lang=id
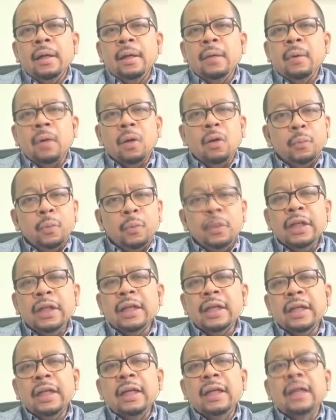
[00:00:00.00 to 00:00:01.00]
eh,
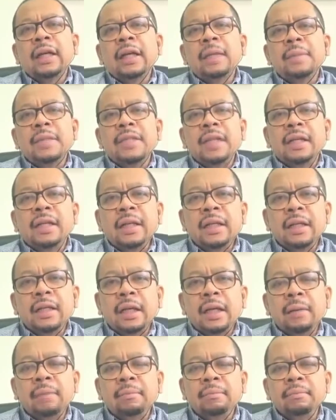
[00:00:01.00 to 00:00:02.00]
walaupun katakanlah
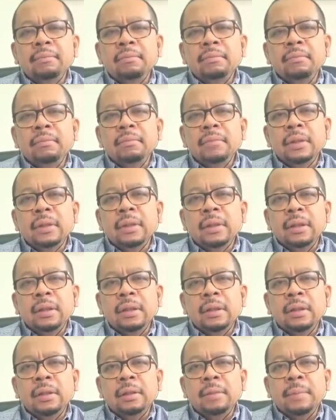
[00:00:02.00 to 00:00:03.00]
misalnya dalam
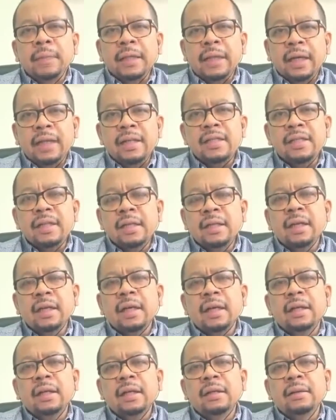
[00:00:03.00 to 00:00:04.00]
eh, bayangan
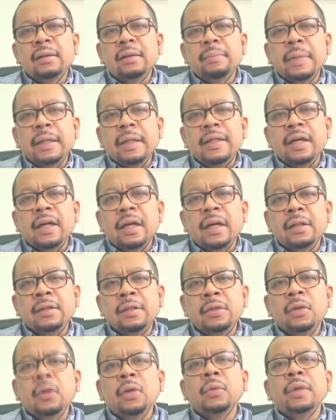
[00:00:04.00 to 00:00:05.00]
saya
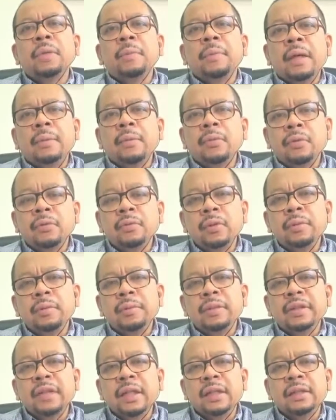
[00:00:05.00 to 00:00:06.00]
pasangan Jokowi
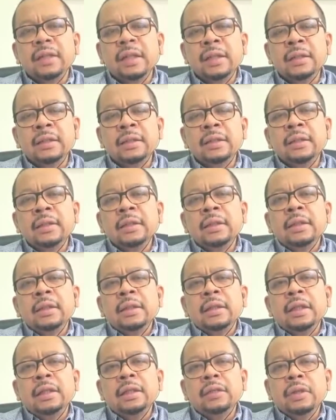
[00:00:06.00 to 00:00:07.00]
Prabowo misalnya
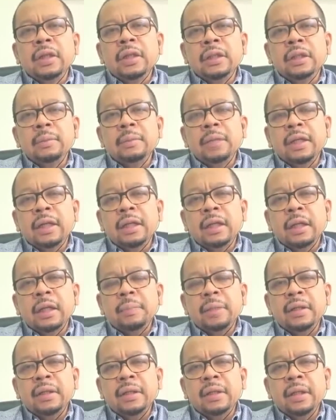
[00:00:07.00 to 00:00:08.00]
itu nanti
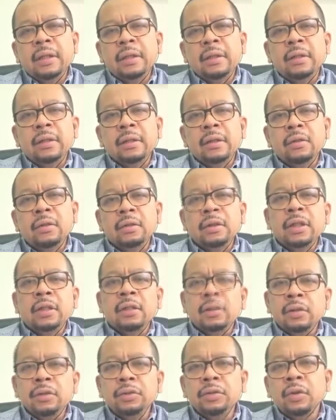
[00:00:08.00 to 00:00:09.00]
berhadapan dengan
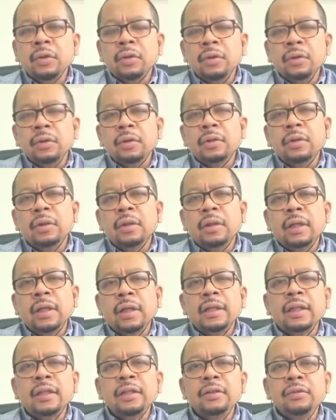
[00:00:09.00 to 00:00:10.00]
kota kosong,
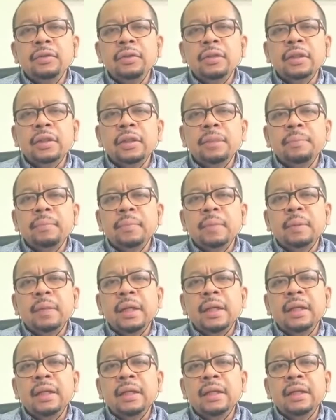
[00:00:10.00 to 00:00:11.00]
rakyat itu
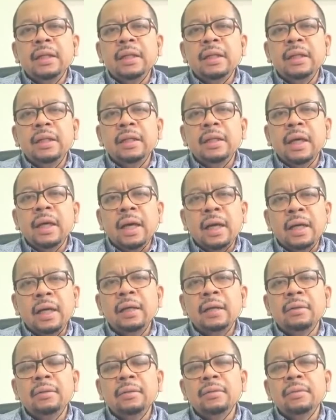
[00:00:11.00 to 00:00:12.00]
tetap memiliki
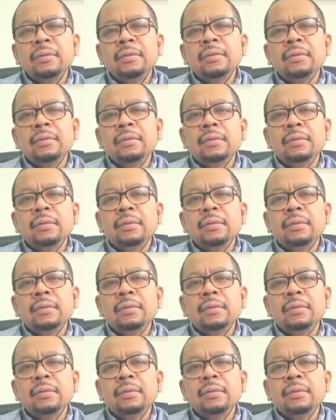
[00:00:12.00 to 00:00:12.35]
hak